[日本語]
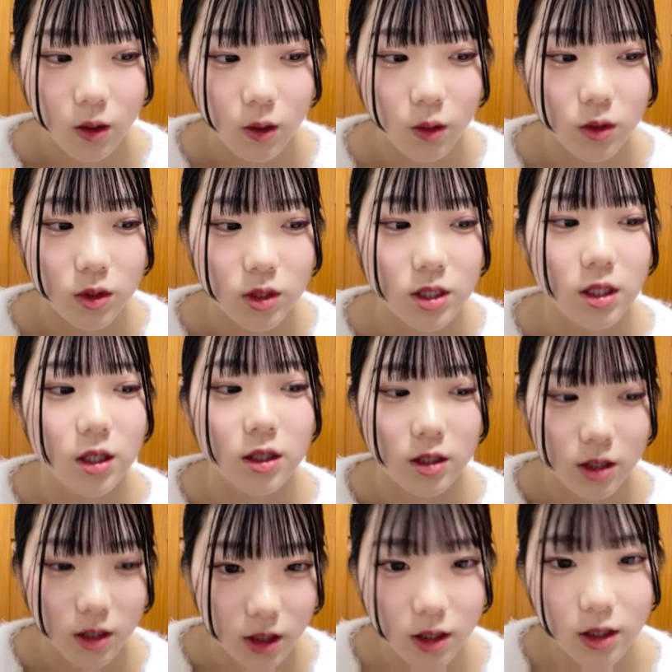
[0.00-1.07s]
お家があっ
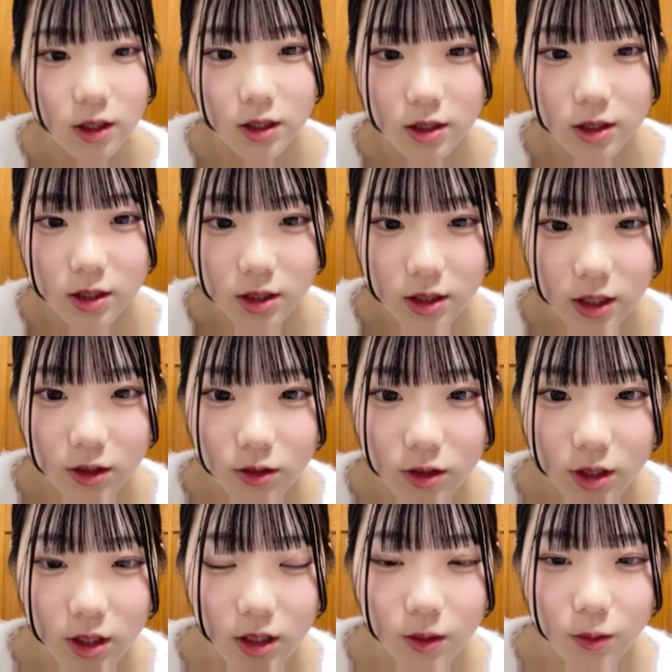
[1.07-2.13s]
て親戚の
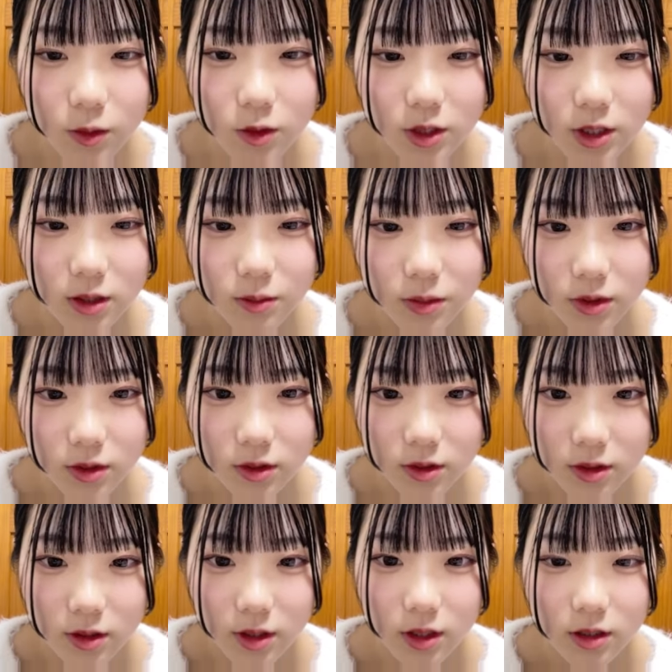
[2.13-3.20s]
家がもう全部
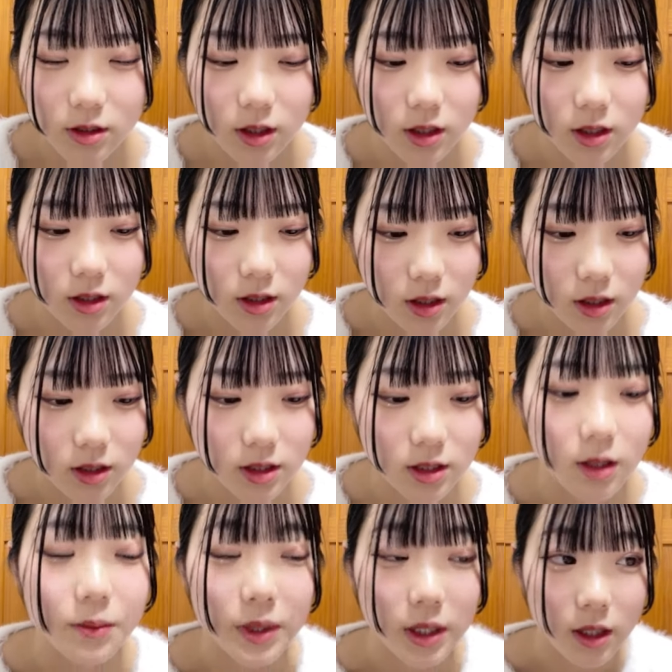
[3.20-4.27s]
なくなって津
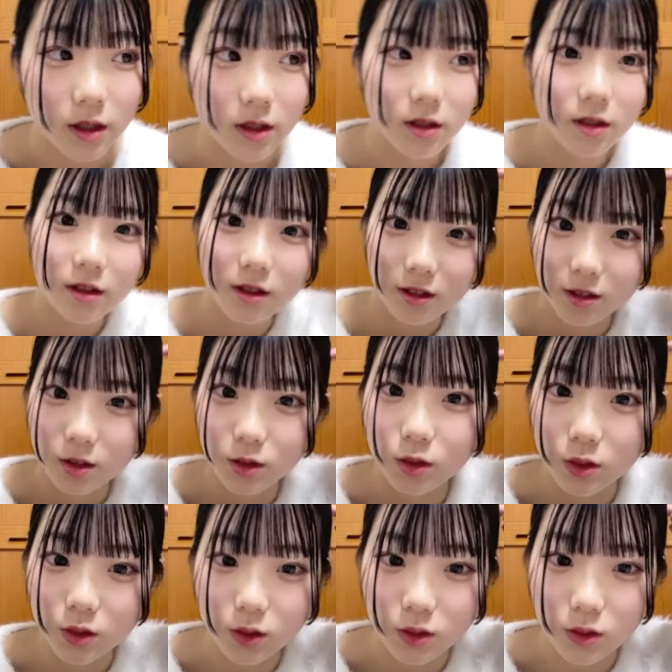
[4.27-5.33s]
波でそう
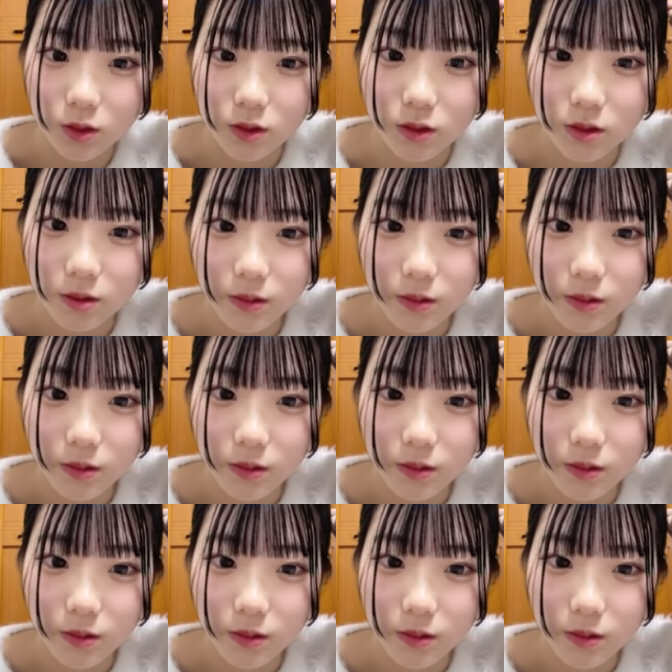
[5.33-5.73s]
そうそう